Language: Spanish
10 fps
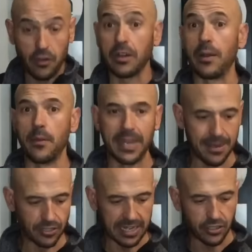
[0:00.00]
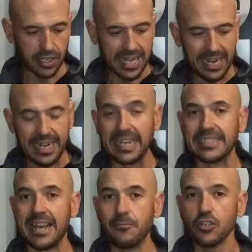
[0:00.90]
ahora cuando vayamos a soldar, le
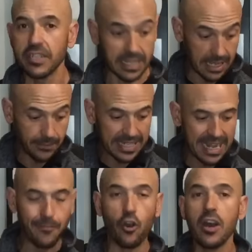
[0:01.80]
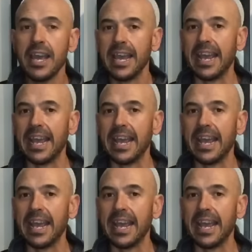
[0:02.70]
echamos y evitamos